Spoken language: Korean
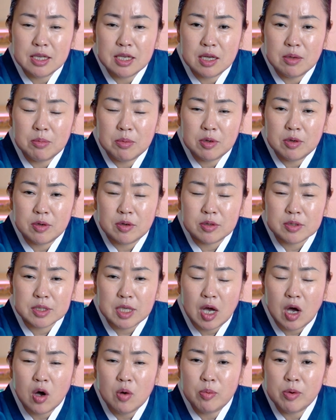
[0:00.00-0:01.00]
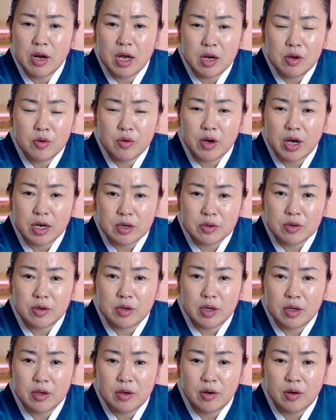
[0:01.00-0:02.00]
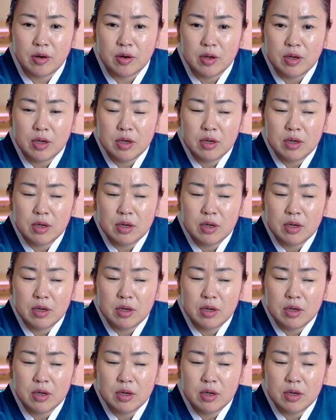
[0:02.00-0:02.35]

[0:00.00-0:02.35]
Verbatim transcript: 되면 사업을 하려고 할 거예요.